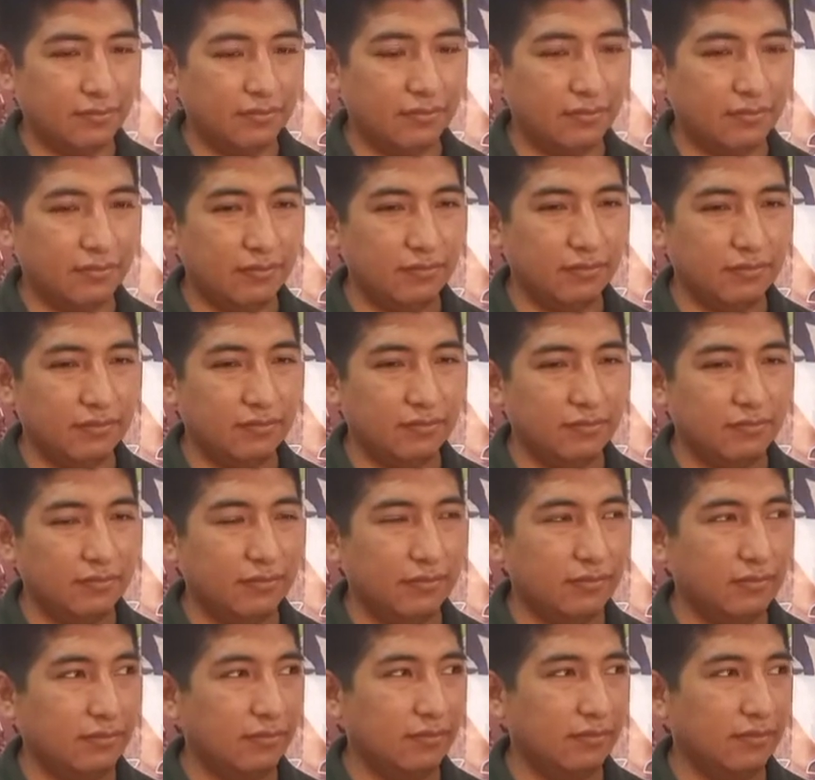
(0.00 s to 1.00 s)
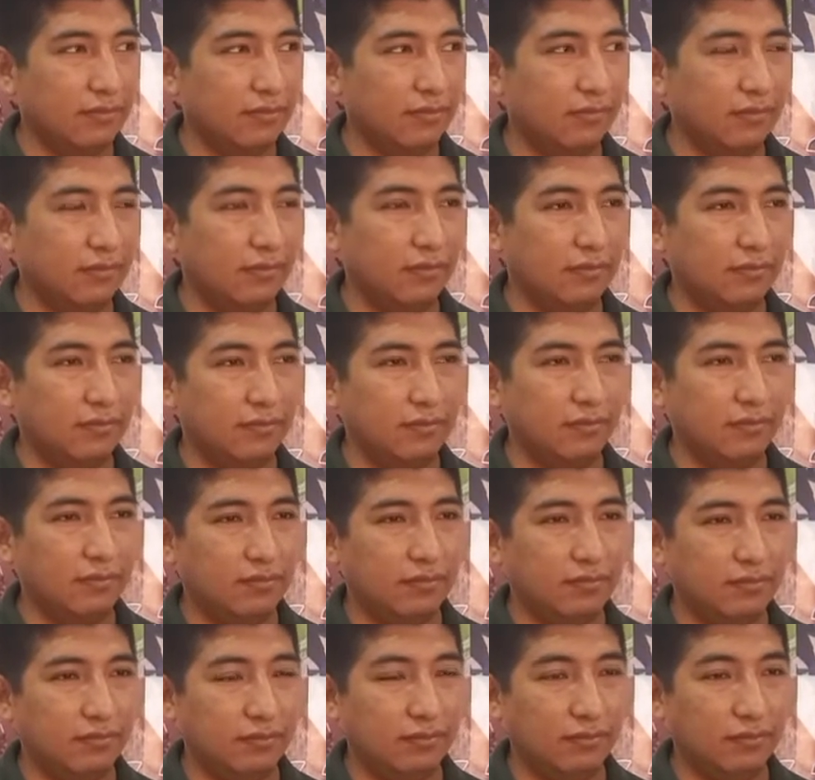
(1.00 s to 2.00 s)
que todo el carnaval en San
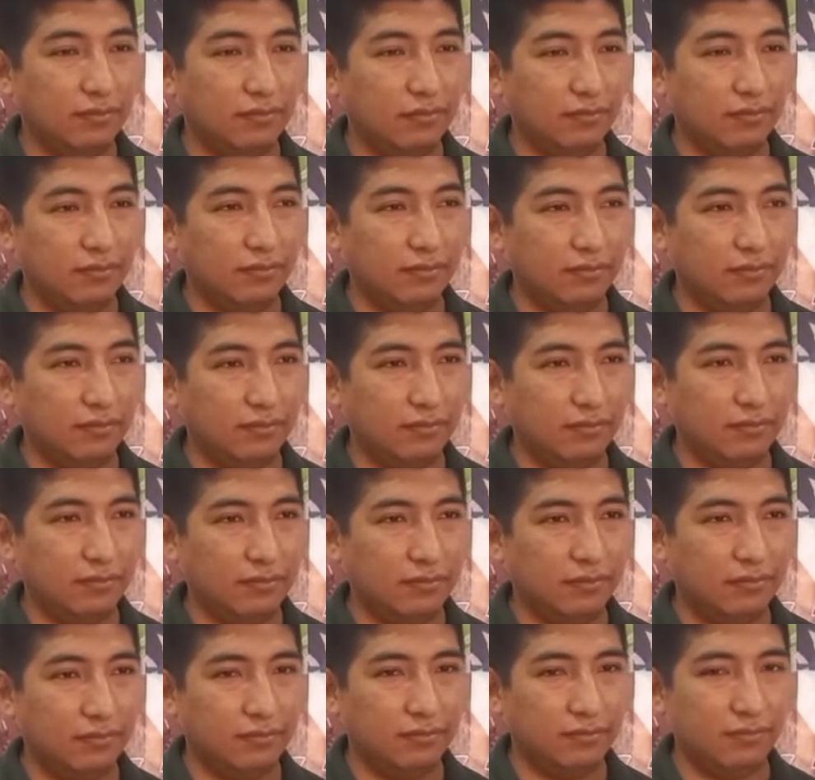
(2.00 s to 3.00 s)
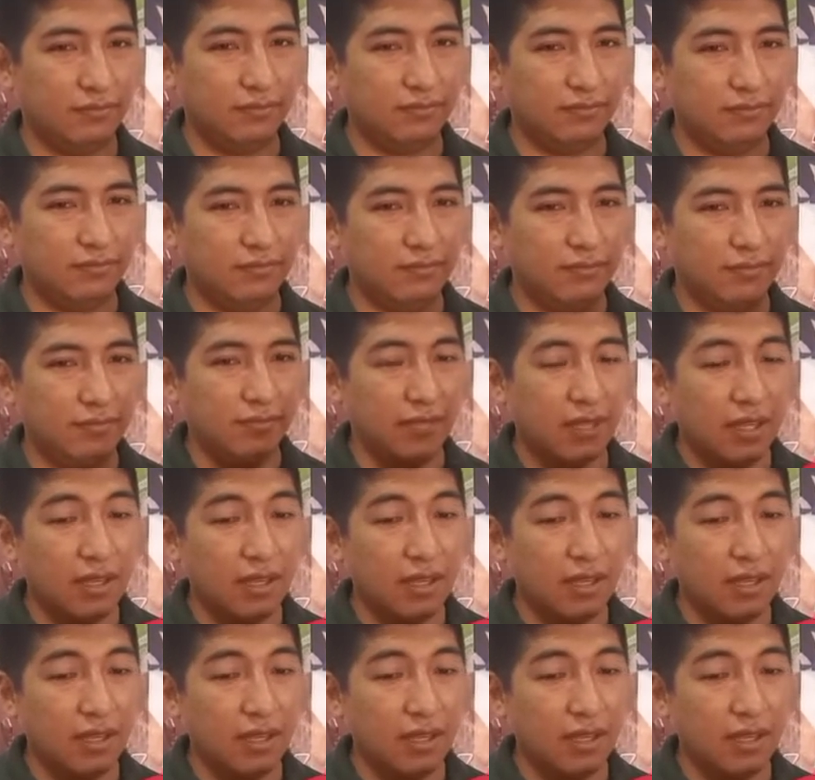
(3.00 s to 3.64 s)
José sea un carnaval tranquilo y limpio, ¿no?